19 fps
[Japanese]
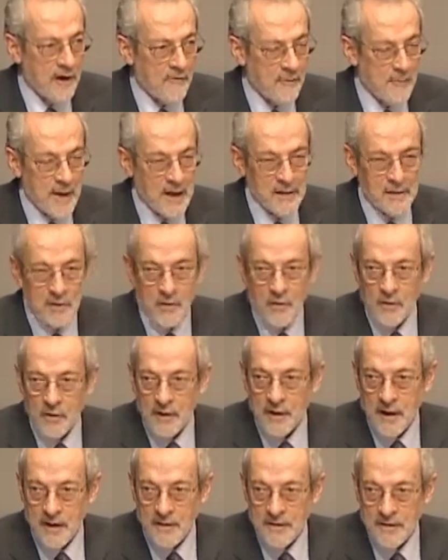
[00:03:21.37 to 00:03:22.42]
トを拝見させてい
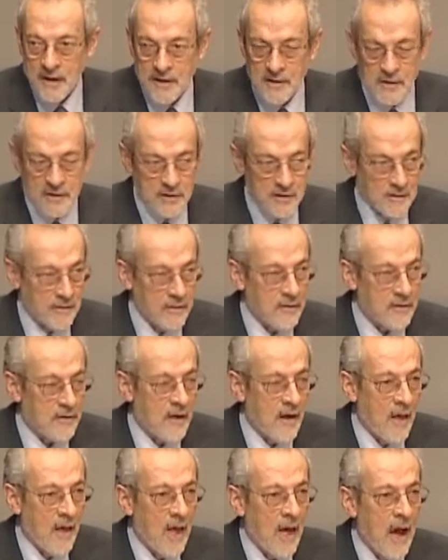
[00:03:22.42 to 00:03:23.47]
ただきましたその
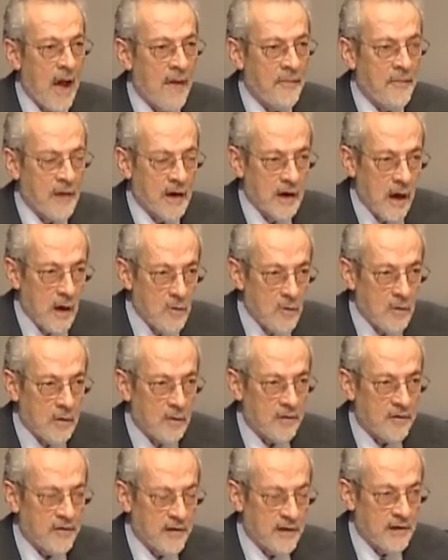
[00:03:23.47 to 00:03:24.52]
際その非政府機
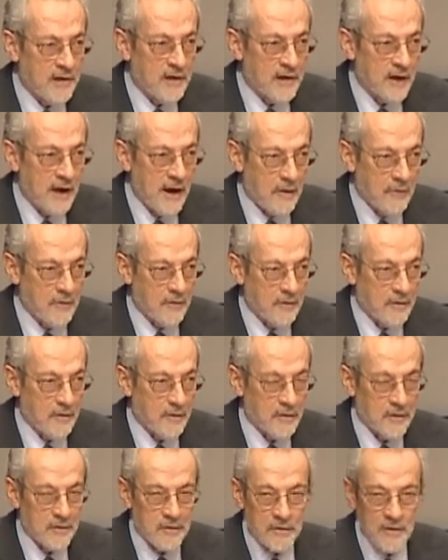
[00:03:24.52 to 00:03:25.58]
関 NGO が
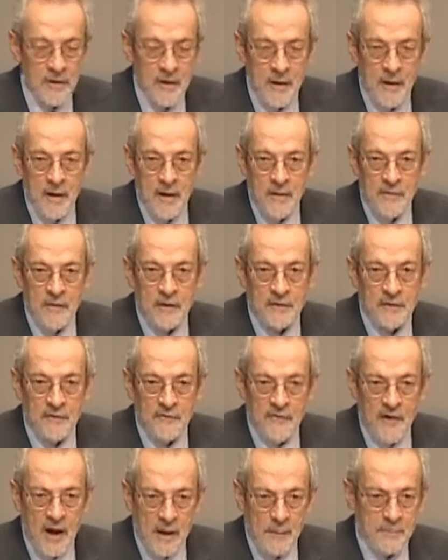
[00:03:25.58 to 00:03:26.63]
大きな役割を果たしていらっ
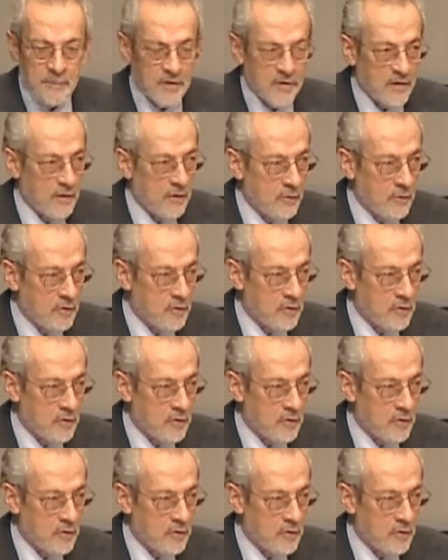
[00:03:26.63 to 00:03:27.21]
しゃるそして